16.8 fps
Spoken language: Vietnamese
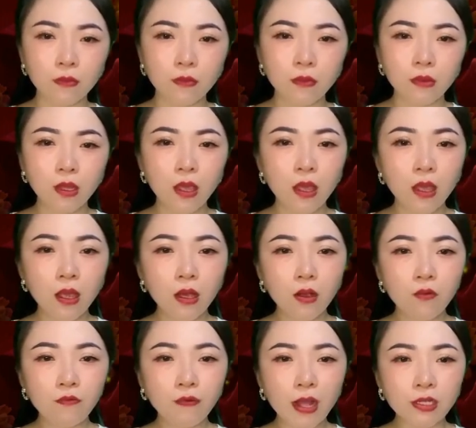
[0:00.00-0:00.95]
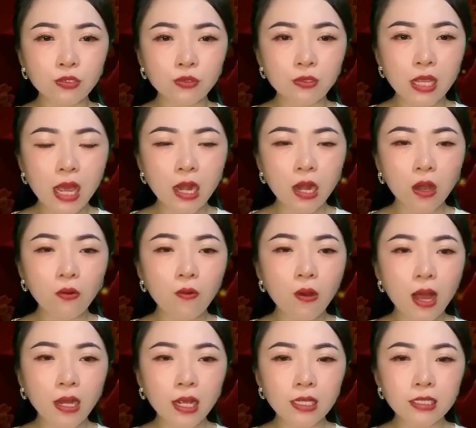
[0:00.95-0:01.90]
Thế không phải chủ nhà là cô
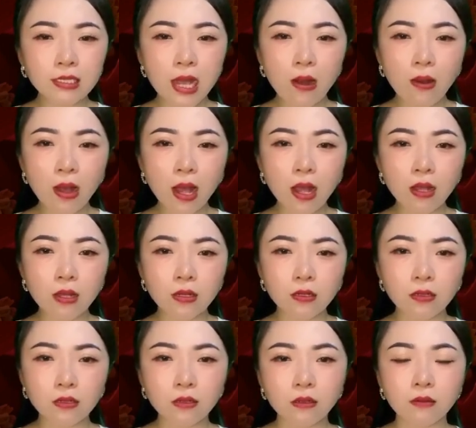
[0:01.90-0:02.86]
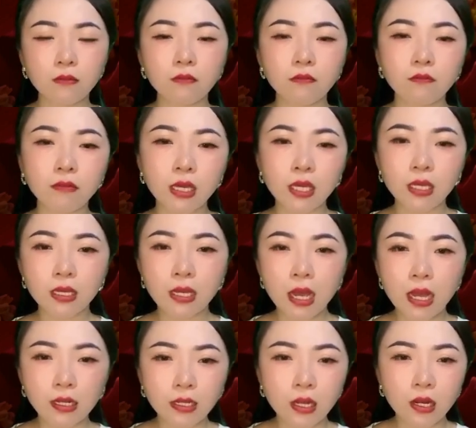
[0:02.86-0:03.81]
An hay sao ạ? À? Mình
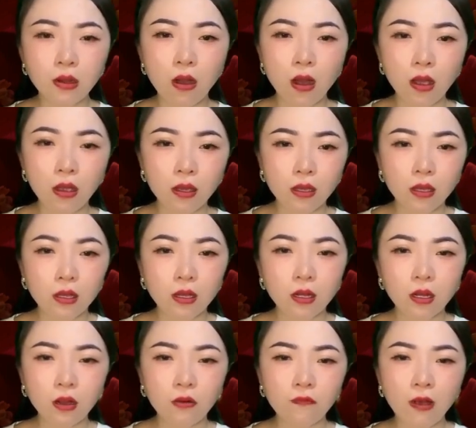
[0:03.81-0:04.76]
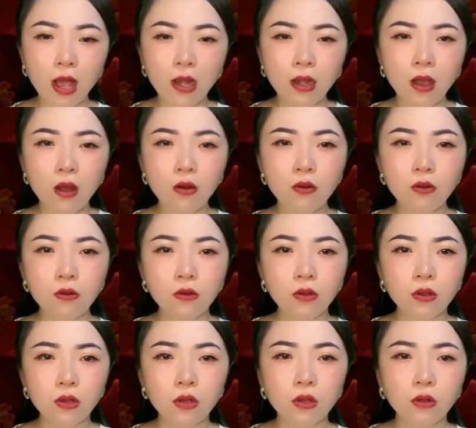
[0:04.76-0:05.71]
ngạc nhiên hỏi, không phải đâu,
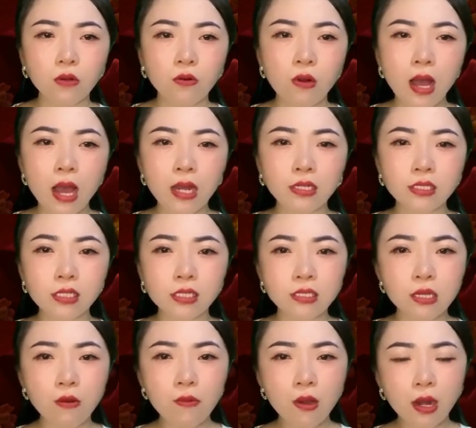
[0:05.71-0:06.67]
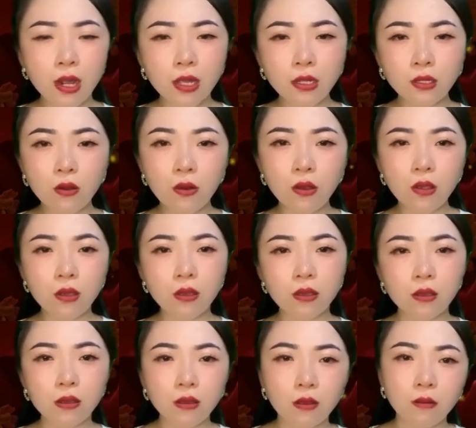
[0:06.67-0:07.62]
cô An chỉ sống ở đây thôi.
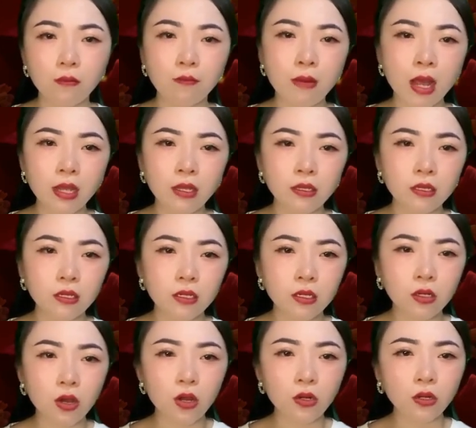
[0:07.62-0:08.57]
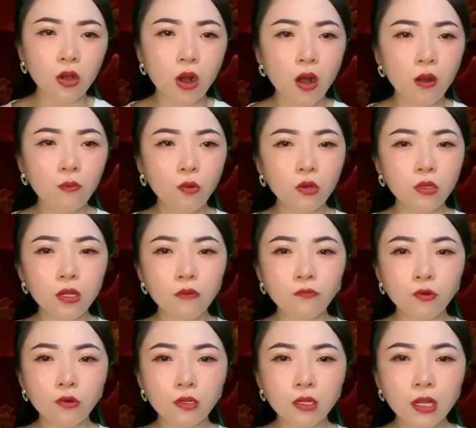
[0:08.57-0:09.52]
Mà hình như còn có một người
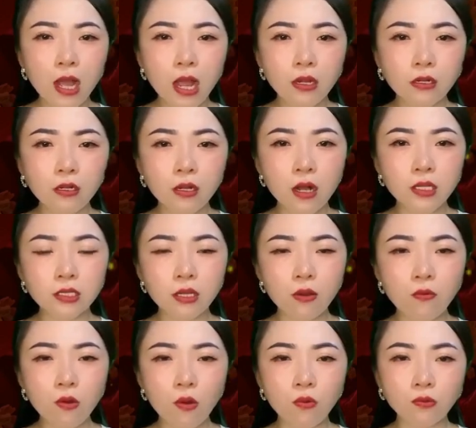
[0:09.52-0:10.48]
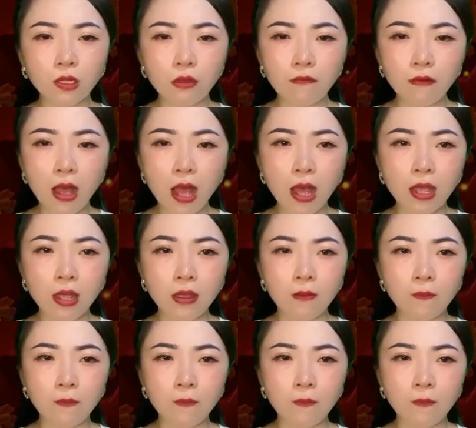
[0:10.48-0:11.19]
phụ nữ khác nữa sống cùng thì phải.